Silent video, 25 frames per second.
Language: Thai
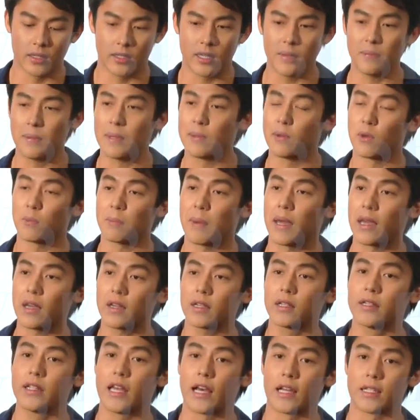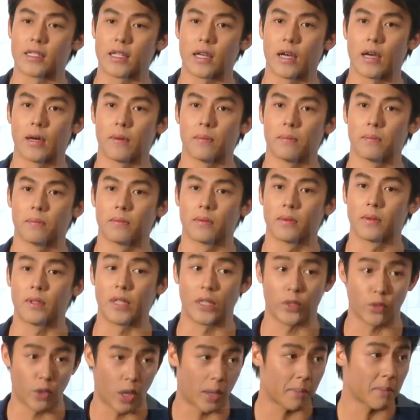ที่พิมพ์ลงไปก็คืออยากจะเตื
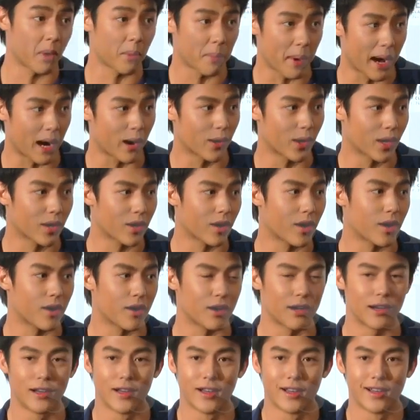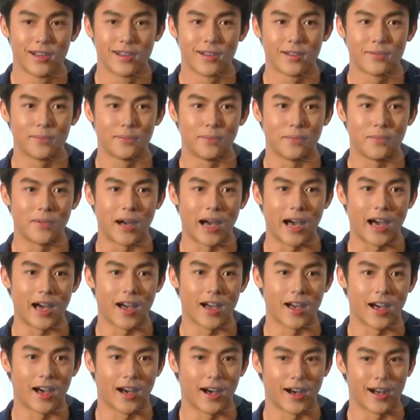อนตัวเองเบาๆแล้วก็
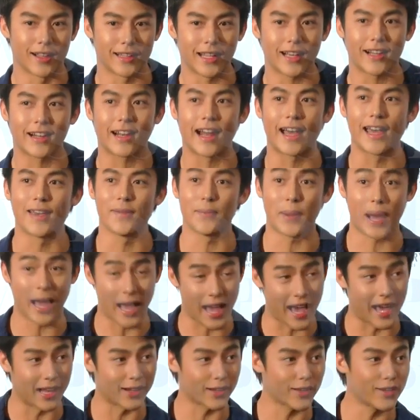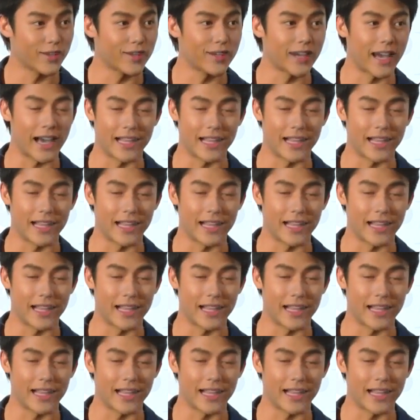ถ้าใครมาอ่านก็